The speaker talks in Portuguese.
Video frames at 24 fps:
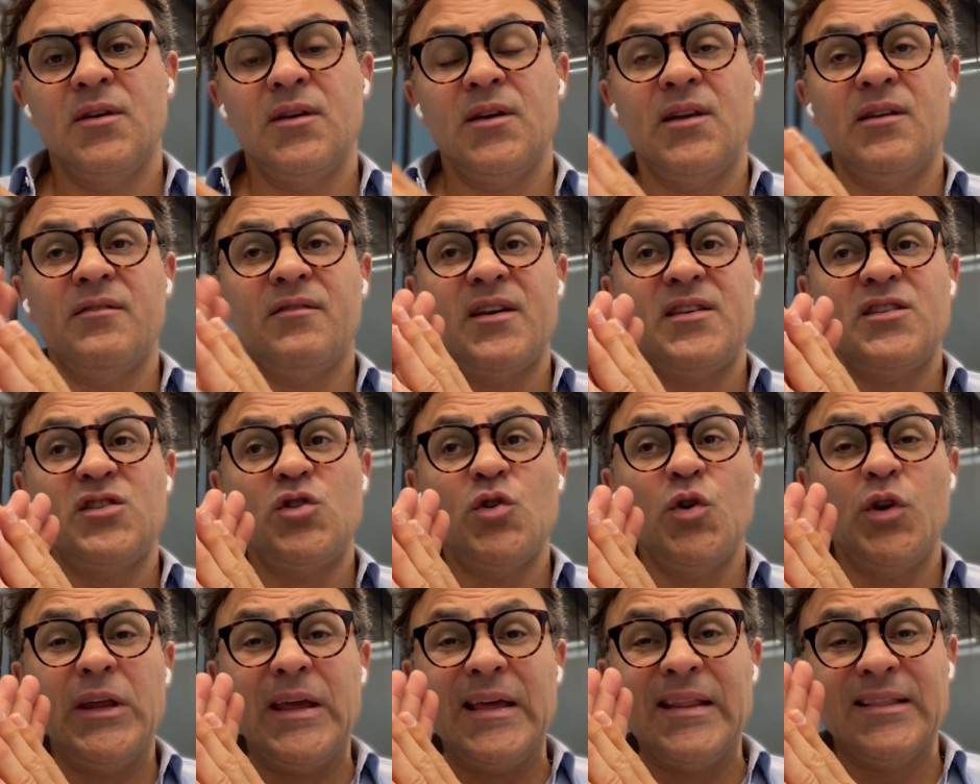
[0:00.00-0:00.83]
Ele vai se
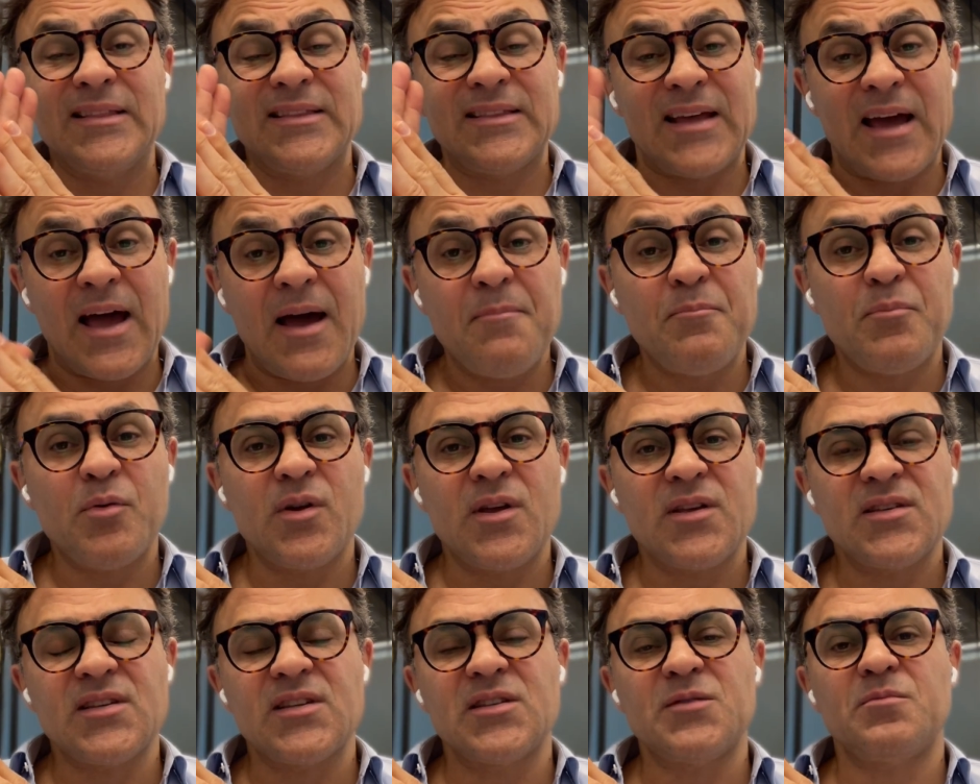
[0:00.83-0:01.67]
orientar por,
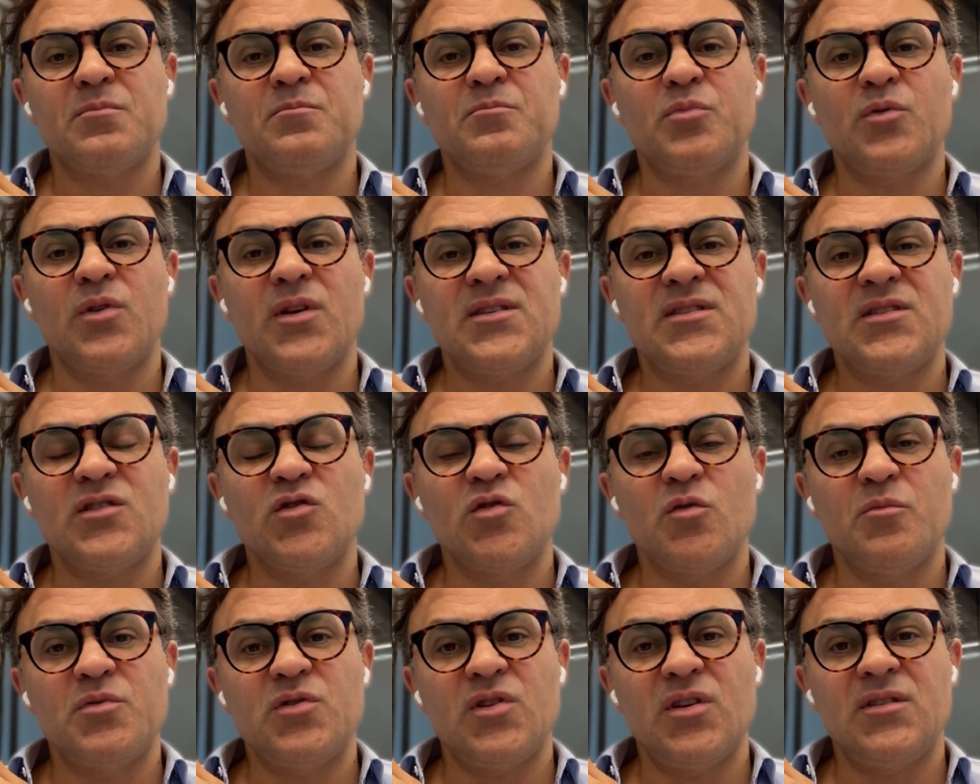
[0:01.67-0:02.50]
essas, por
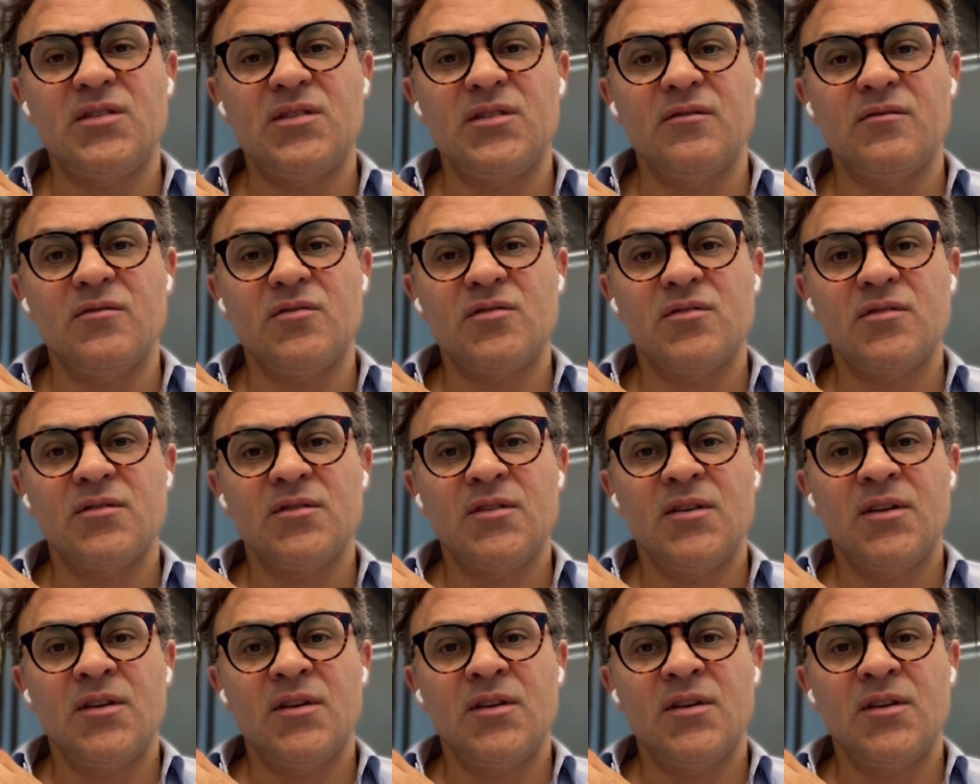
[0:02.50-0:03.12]
esses objetivos.